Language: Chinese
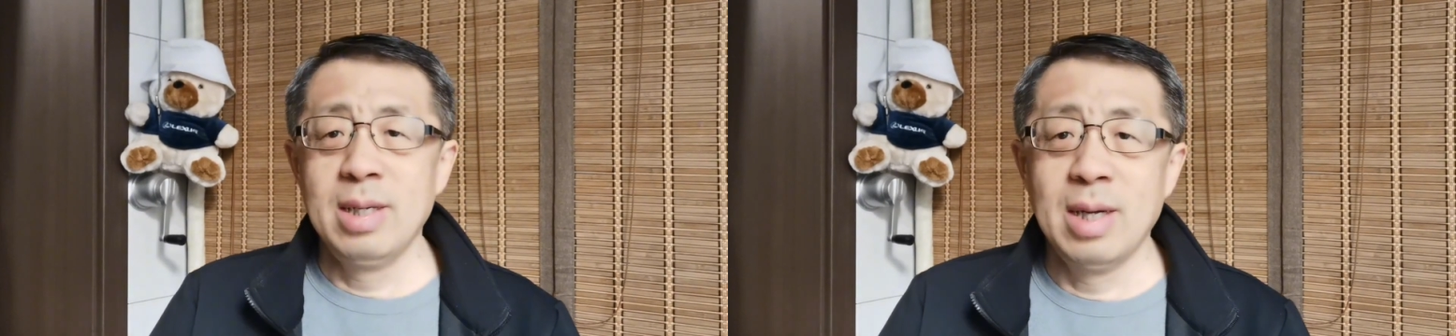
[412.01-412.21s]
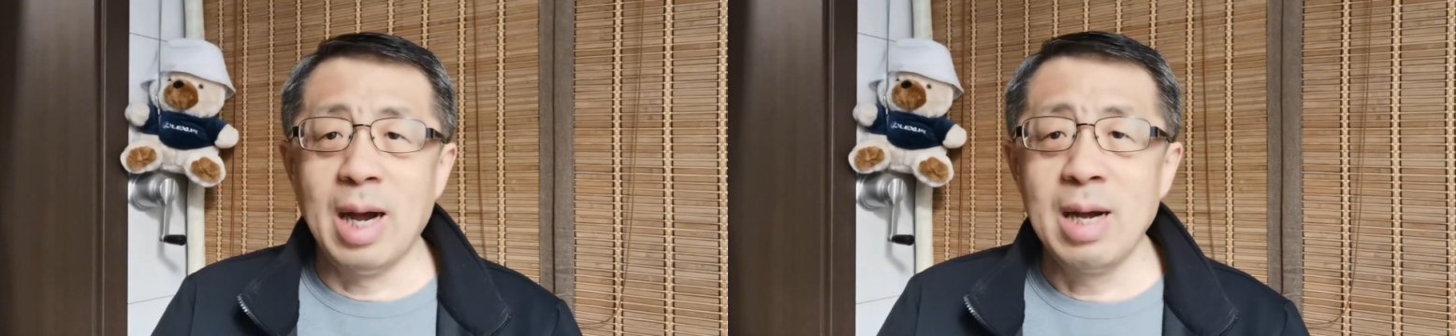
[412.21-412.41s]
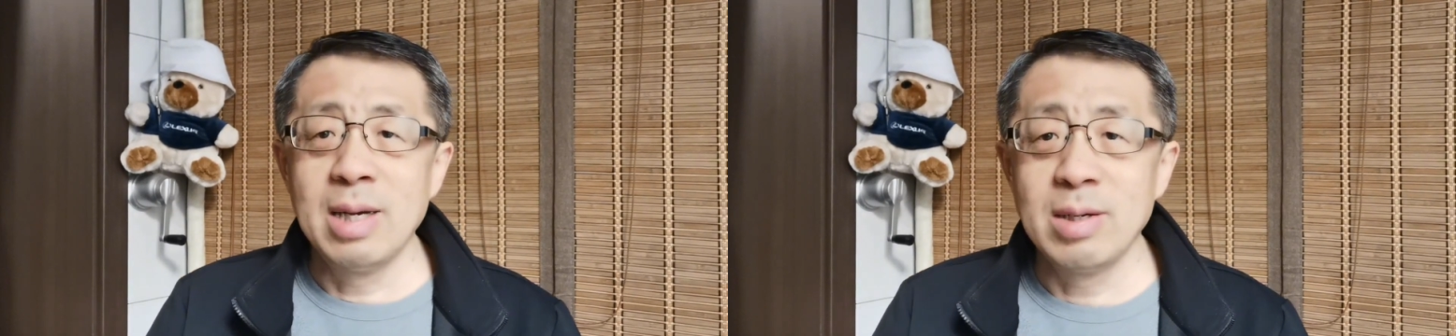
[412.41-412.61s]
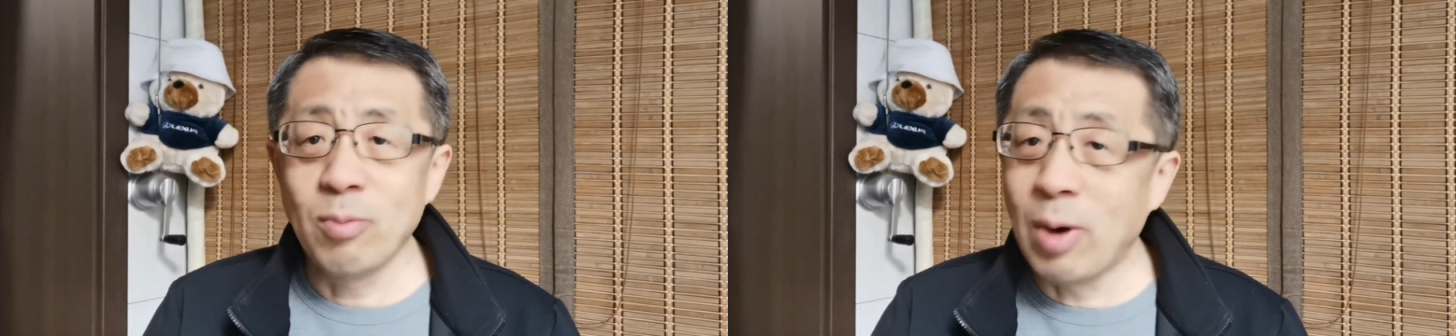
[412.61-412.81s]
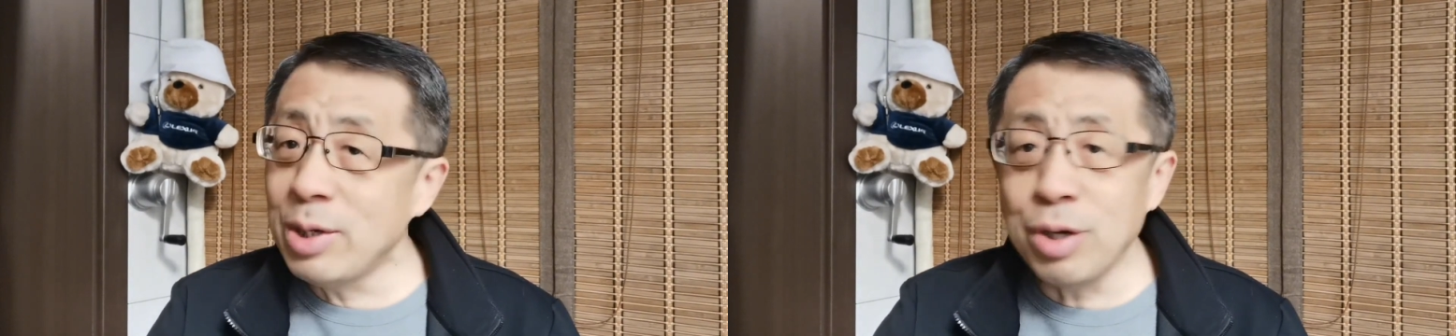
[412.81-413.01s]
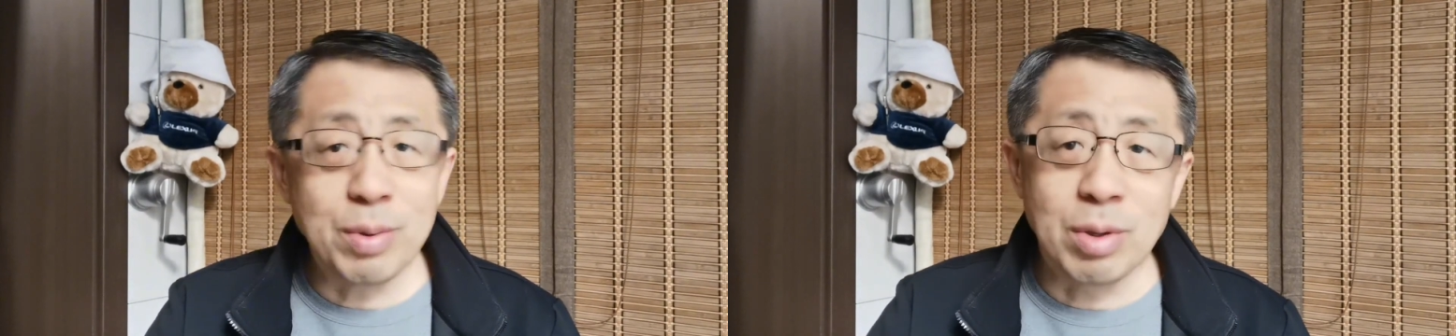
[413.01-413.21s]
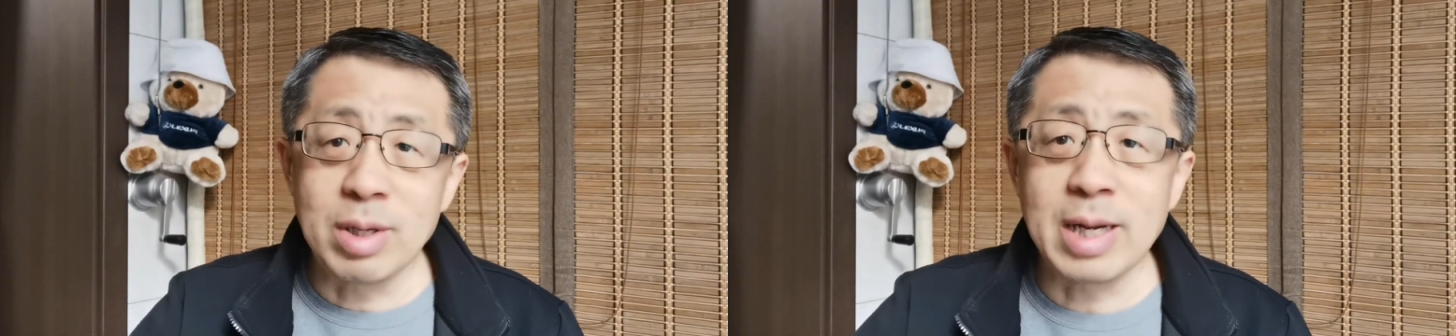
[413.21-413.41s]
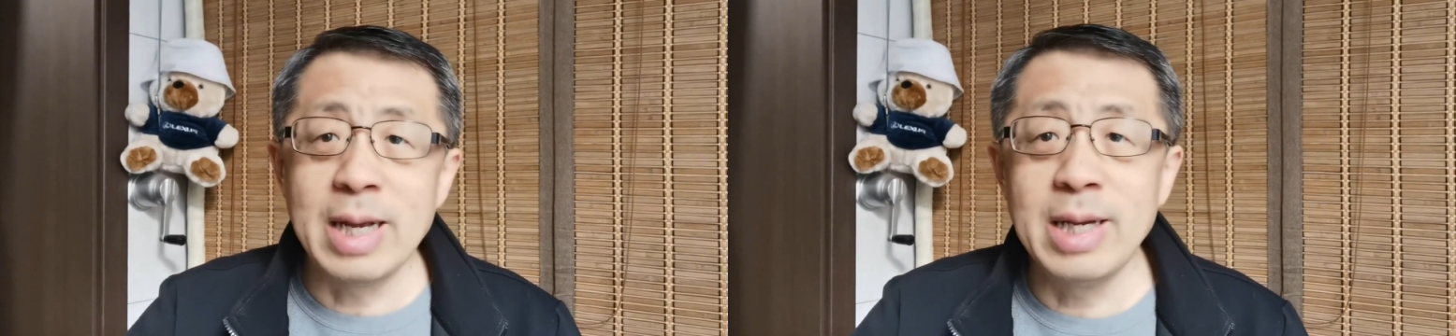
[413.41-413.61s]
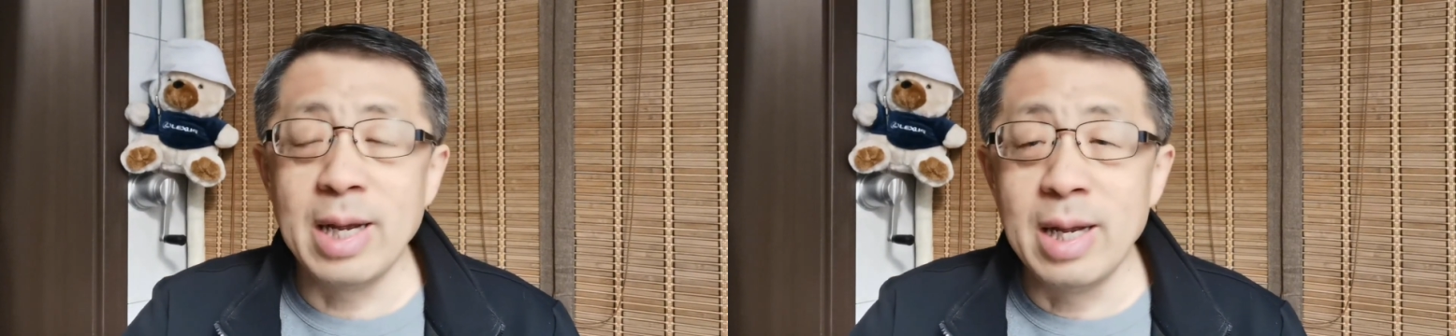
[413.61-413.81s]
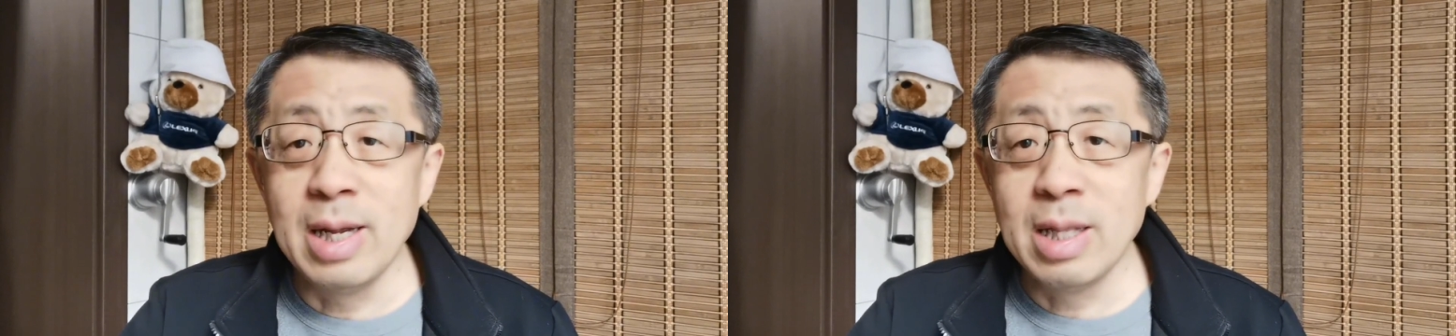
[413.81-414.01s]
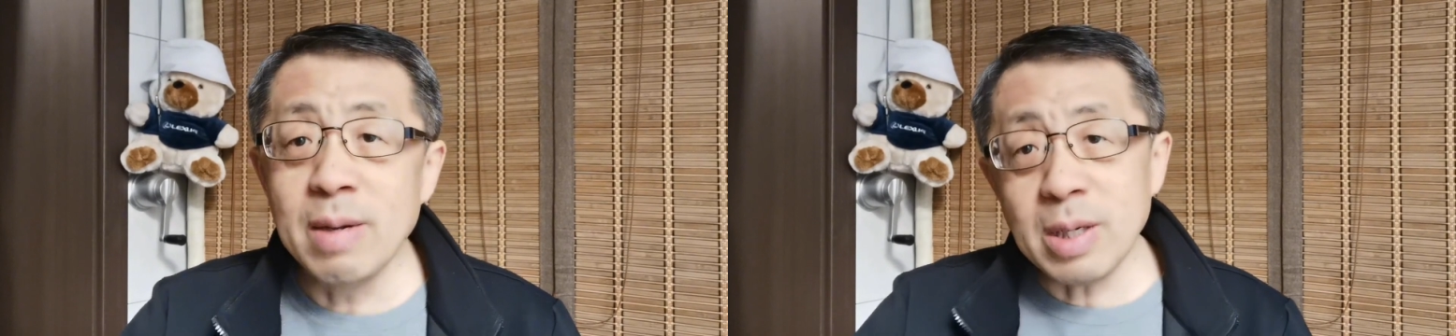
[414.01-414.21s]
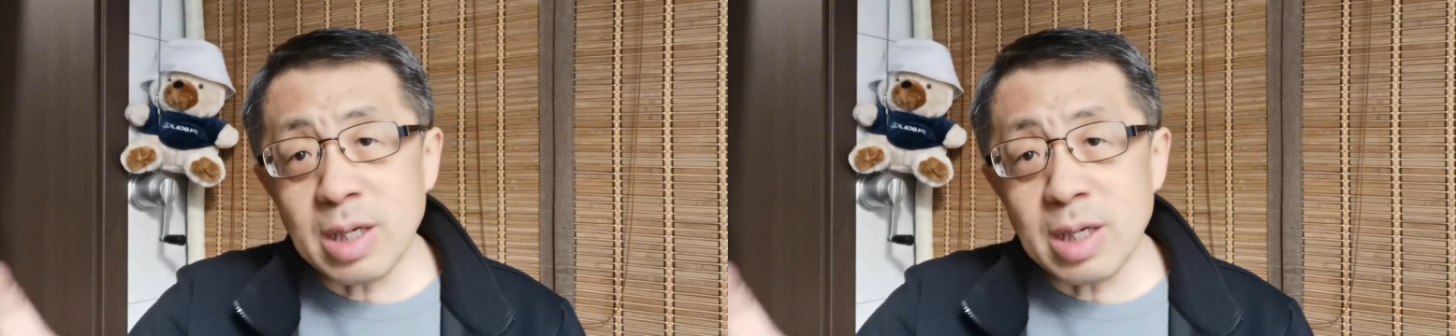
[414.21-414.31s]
啊，完全不同的概念。那么